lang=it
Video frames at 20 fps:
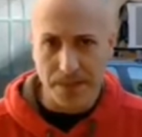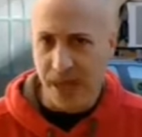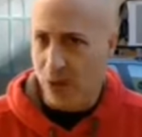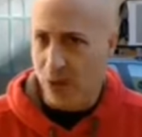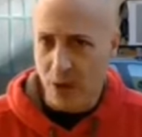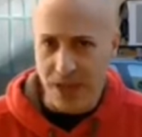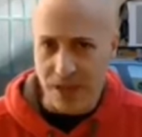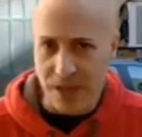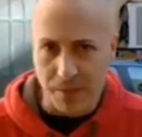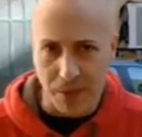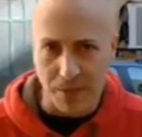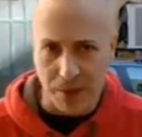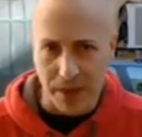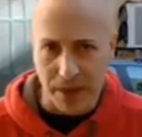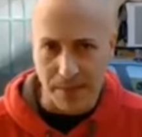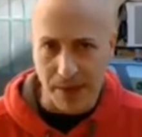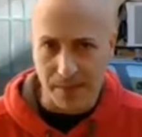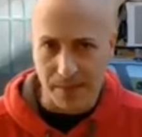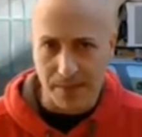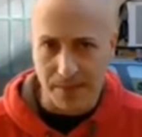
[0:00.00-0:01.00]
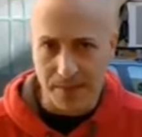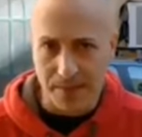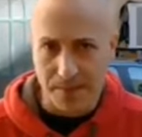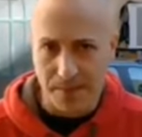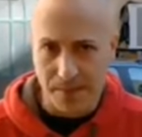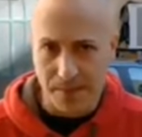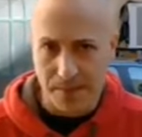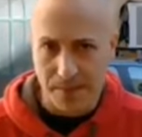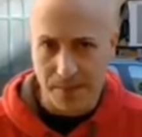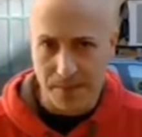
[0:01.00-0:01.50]
E questo è il problema.
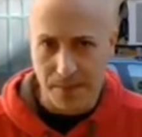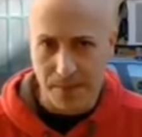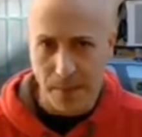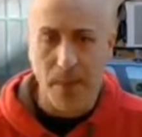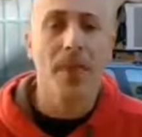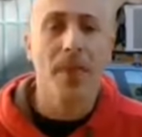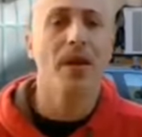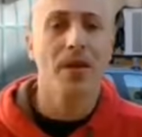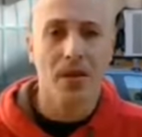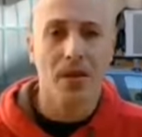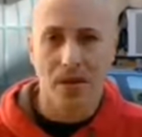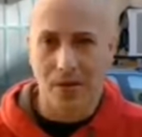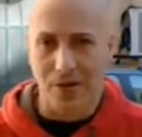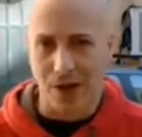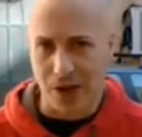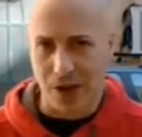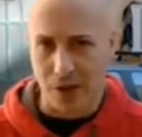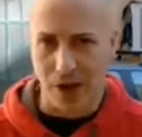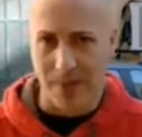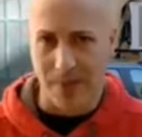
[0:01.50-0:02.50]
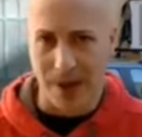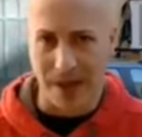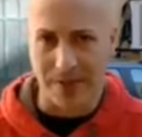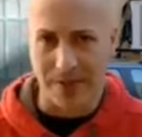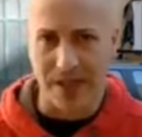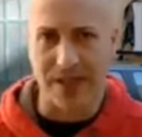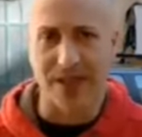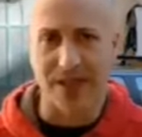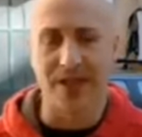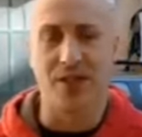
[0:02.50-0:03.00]
Ho fatto la
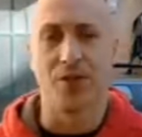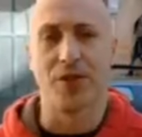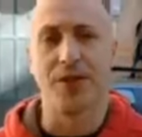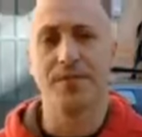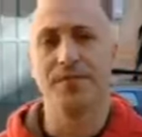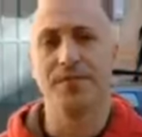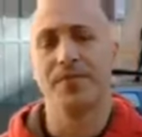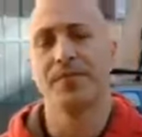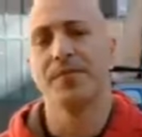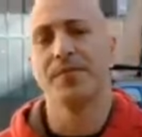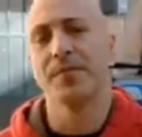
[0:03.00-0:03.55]
manifestazione.